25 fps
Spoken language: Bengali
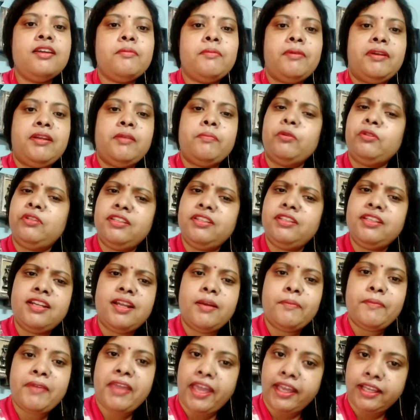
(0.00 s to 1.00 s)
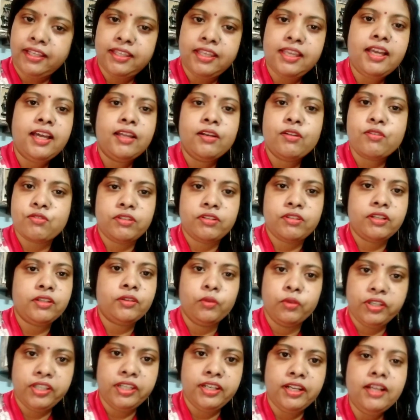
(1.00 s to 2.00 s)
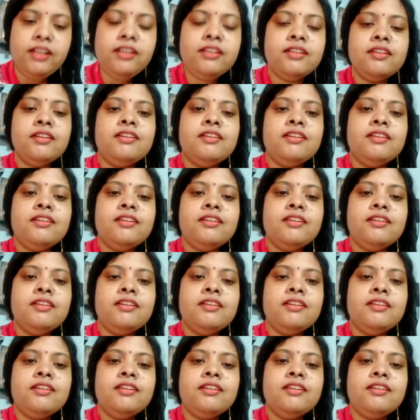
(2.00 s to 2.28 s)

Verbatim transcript: মানে প্রতিদিন আমি একঘেয়ে আলোচনা করি না